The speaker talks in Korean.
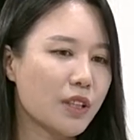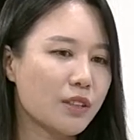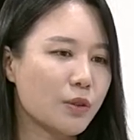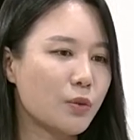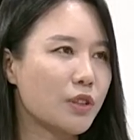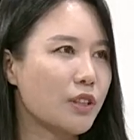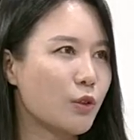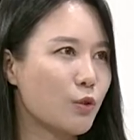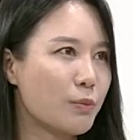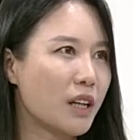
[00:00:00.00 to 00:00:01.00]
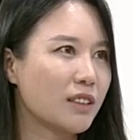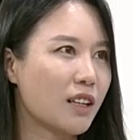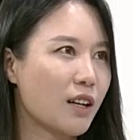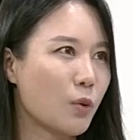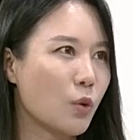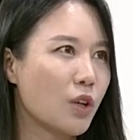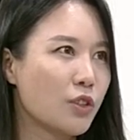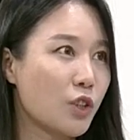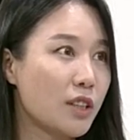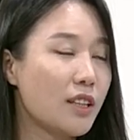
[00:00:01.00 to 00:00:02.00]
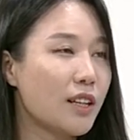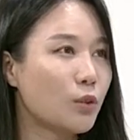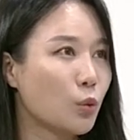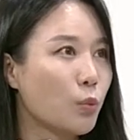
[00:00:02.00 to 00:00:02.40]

가지고 이제 운반을 하고 최대한 음.